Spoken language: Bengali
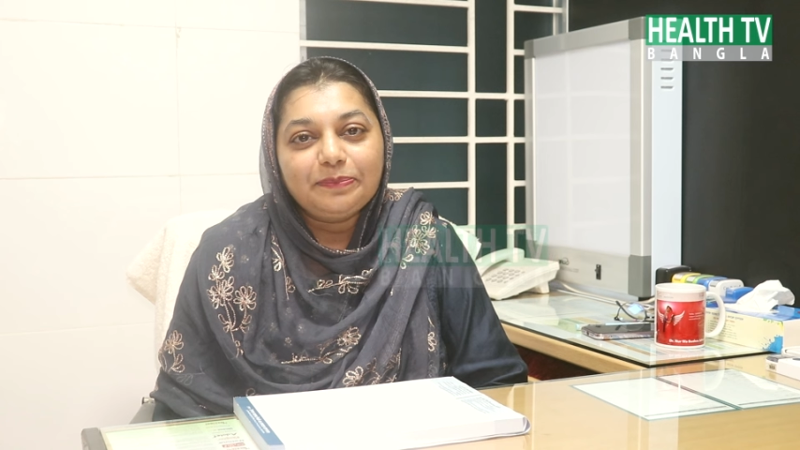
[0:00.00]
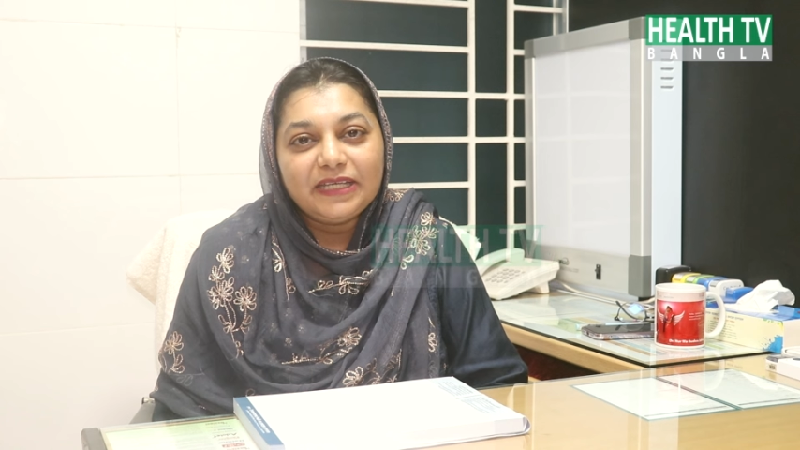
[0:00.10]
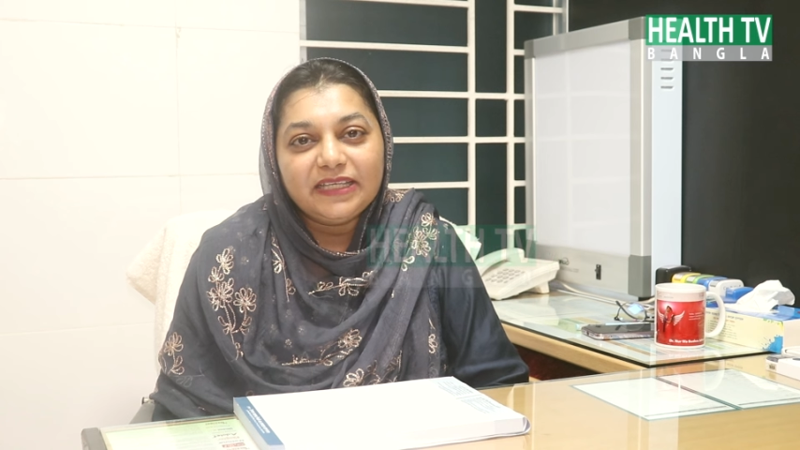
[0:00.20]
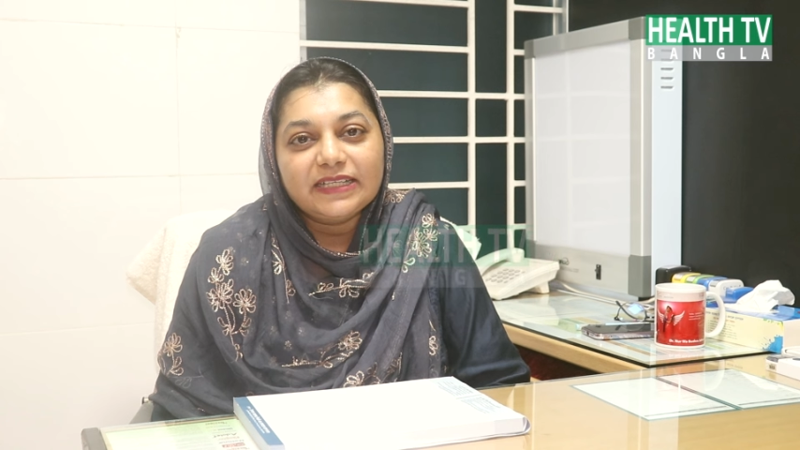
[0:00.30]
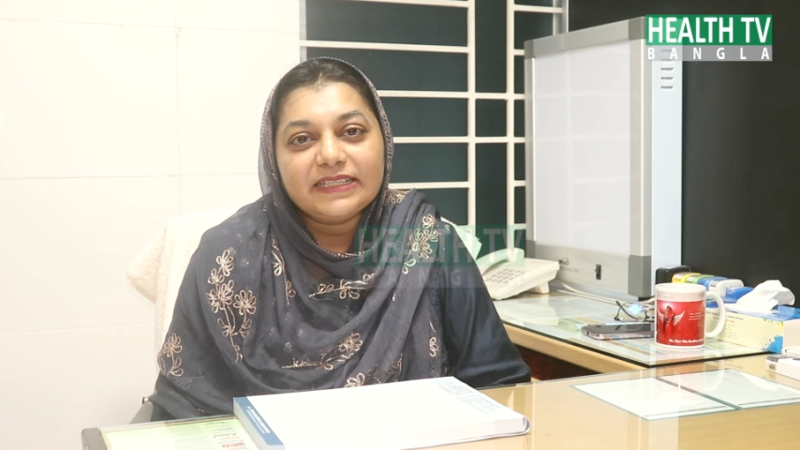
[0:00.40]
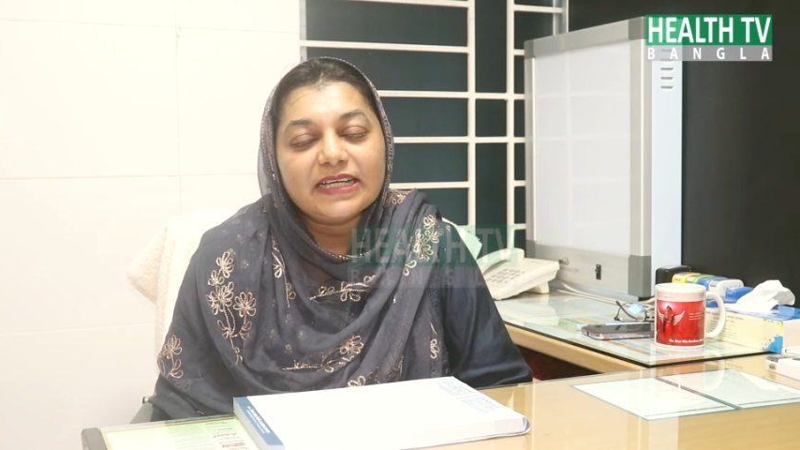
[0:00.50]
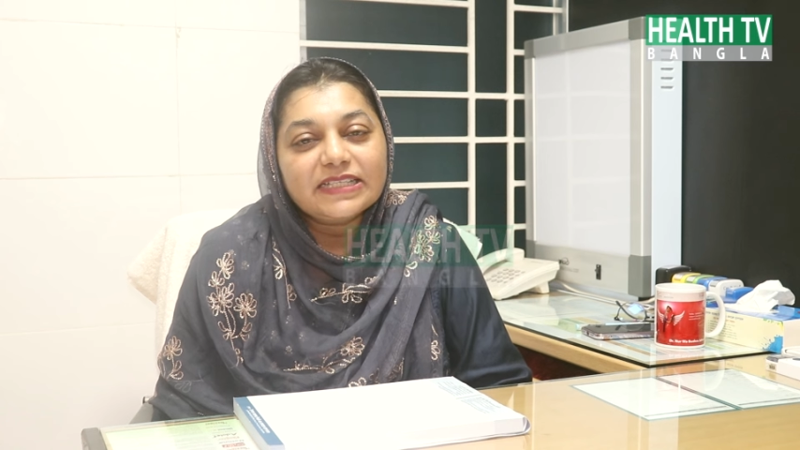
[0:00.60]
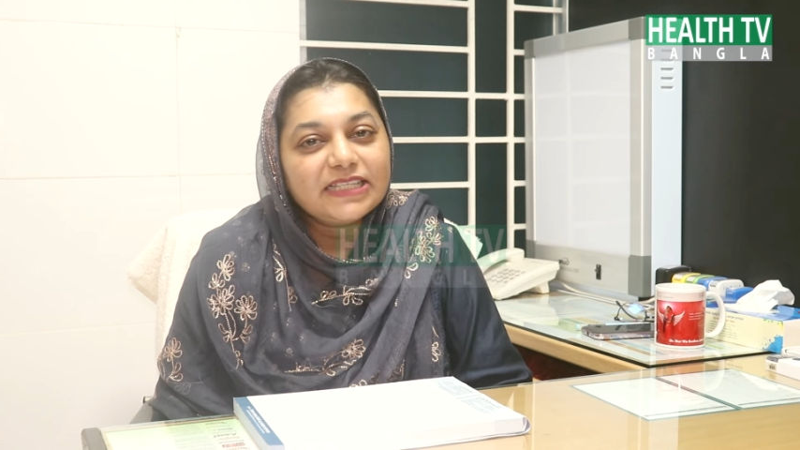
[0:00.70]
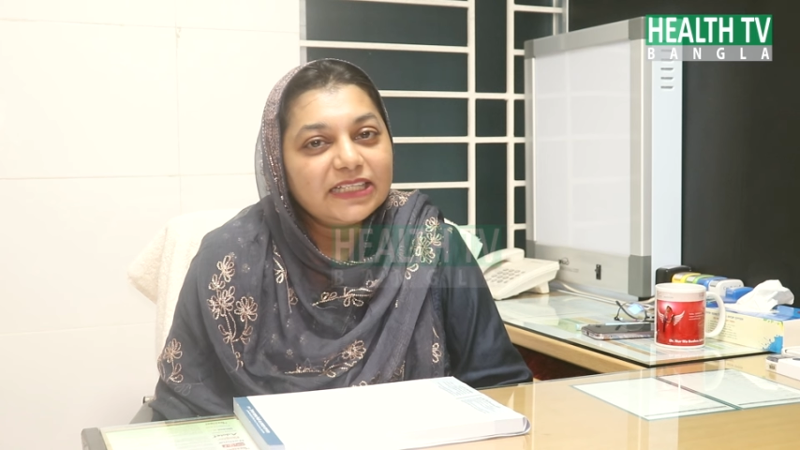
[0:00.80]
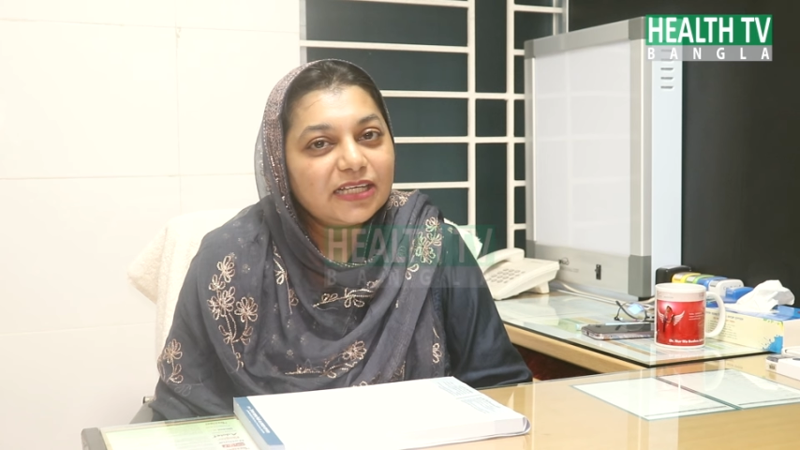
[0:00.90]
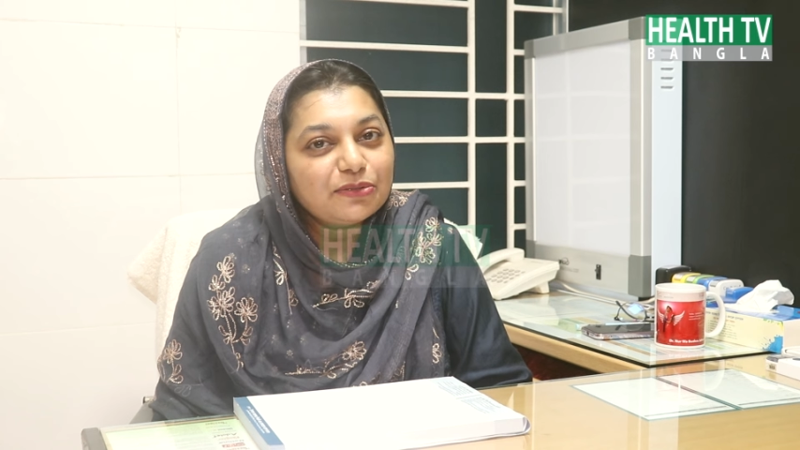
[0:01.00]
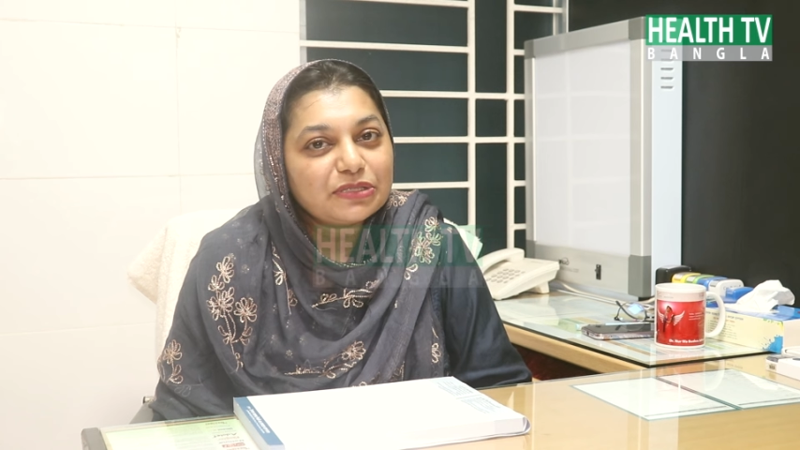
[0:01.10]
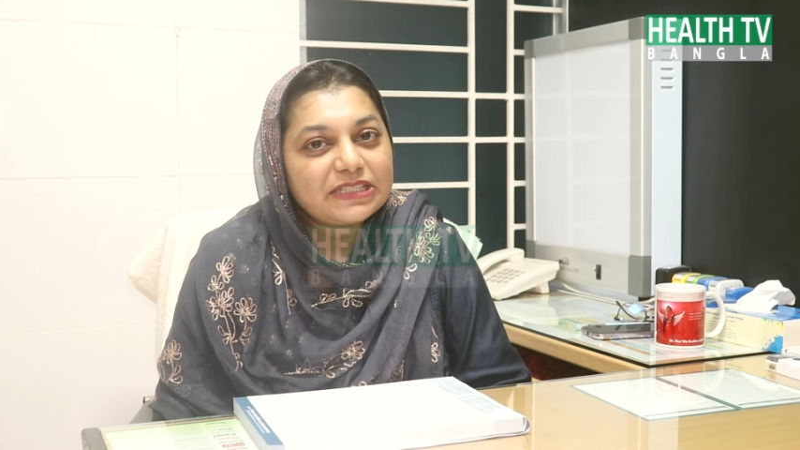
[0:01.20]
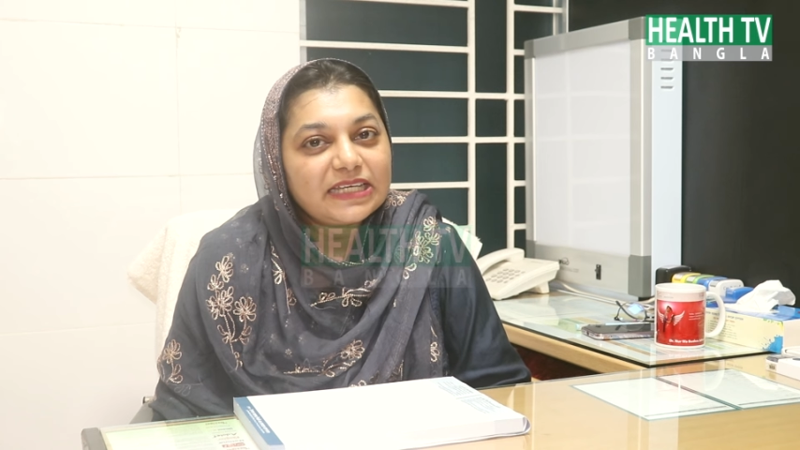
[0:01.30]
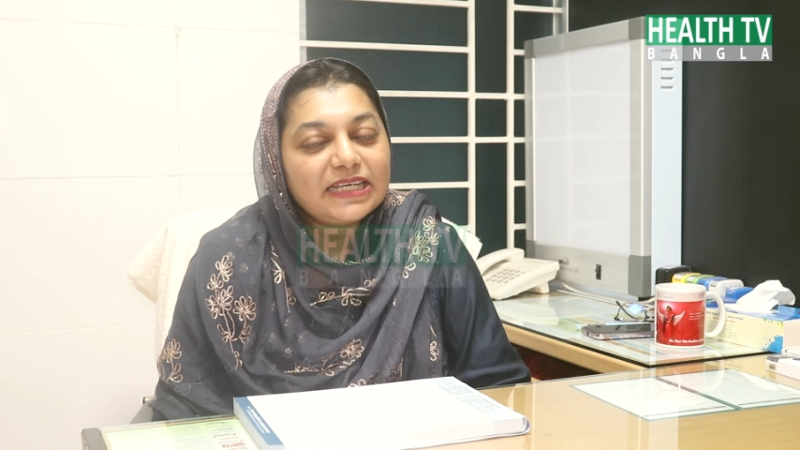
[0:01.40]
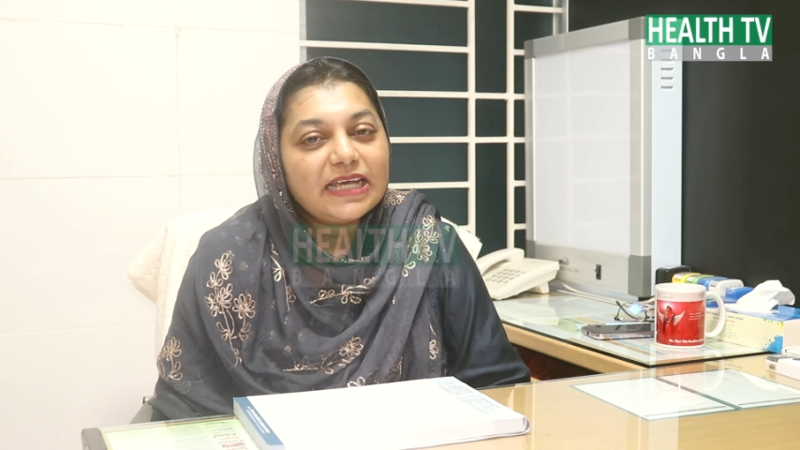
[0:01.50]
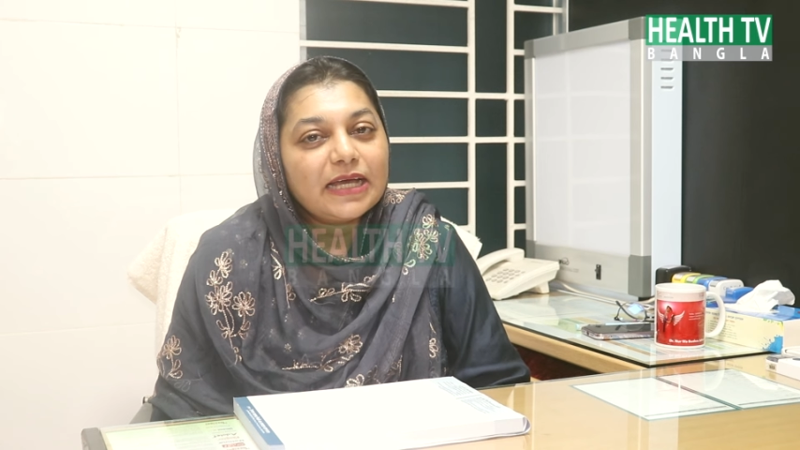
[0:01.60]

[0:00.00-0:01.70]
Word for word: পিরিয়ডটা সেটা হচ্ছে